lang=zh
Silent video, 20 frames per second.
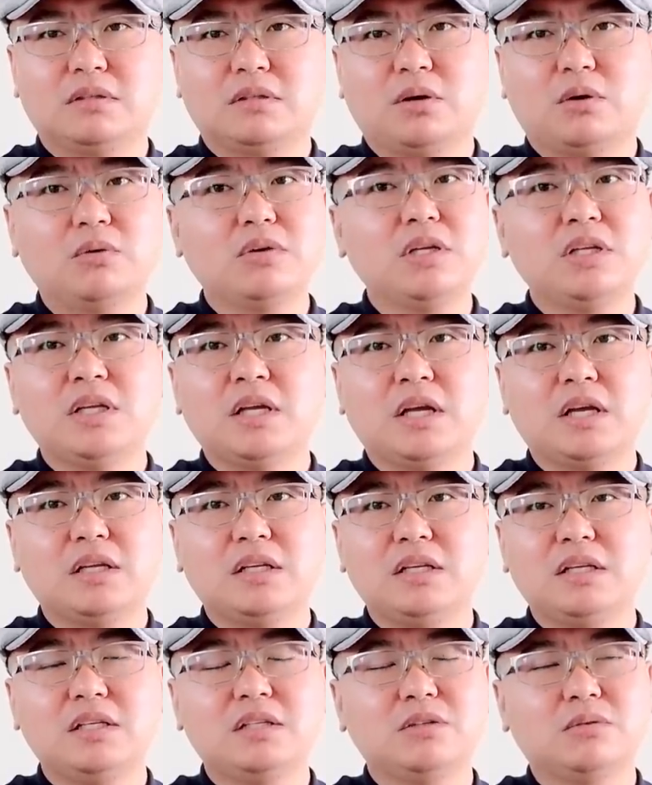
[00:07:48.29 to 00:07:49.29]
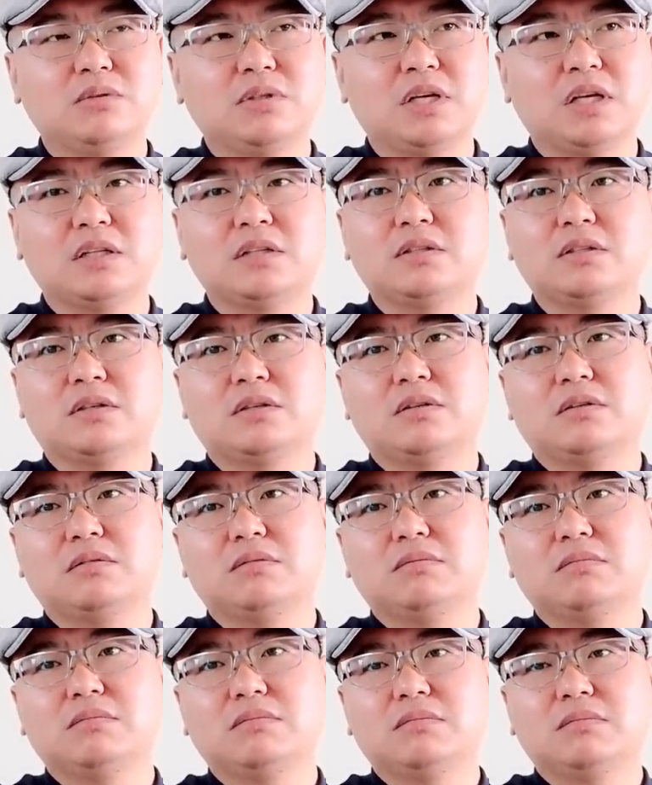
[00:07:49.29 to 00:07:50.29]
头一年一九年的时候，
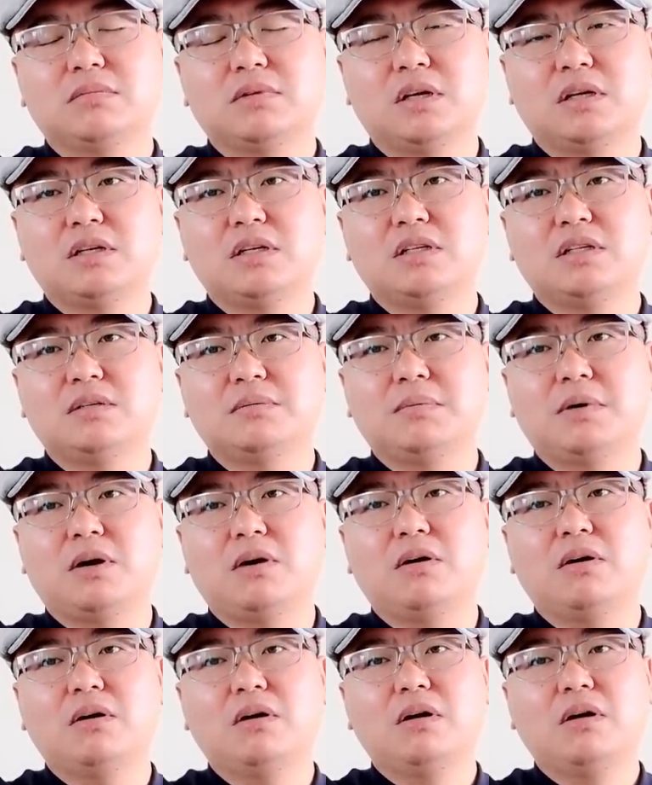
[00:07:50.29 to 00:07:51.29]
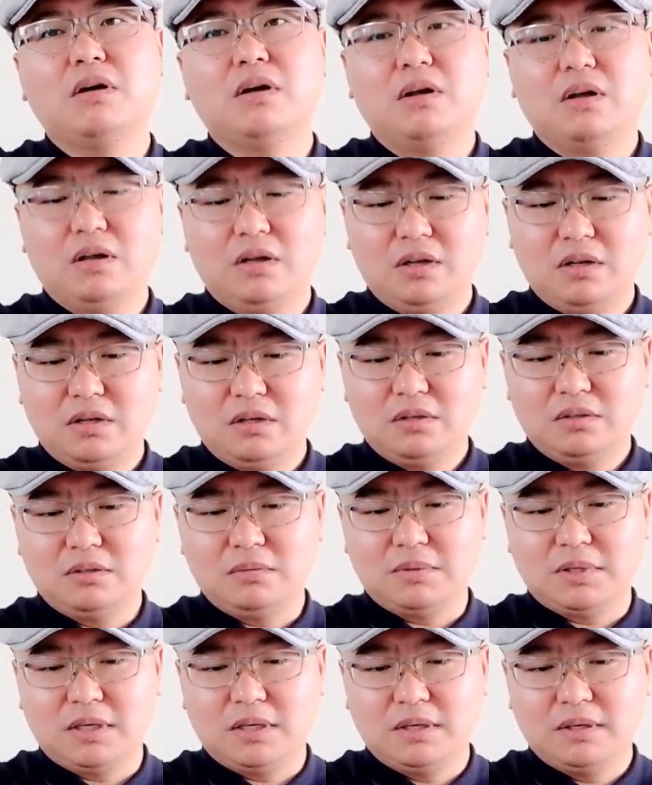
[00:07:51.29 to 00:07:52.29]
跟着一起跑，
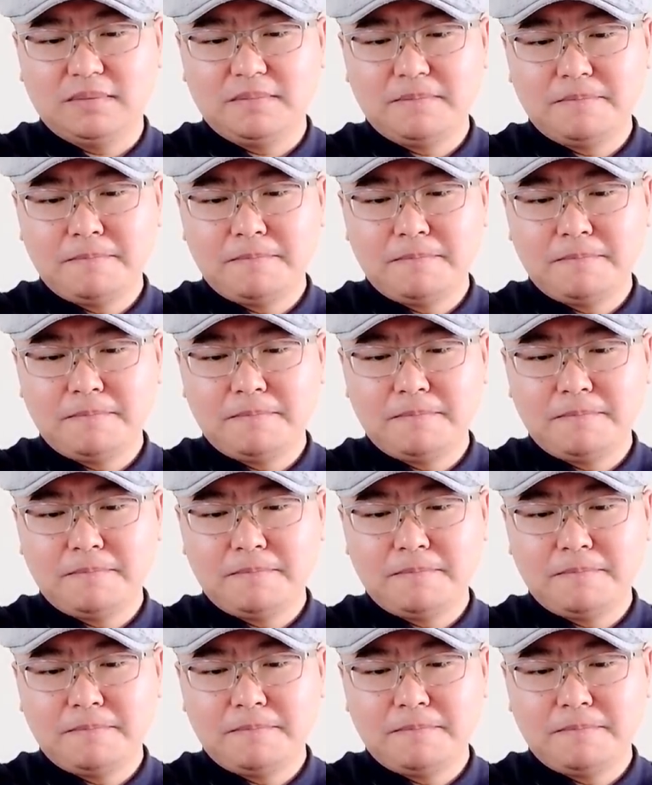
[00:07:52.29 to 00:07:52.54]
对吧？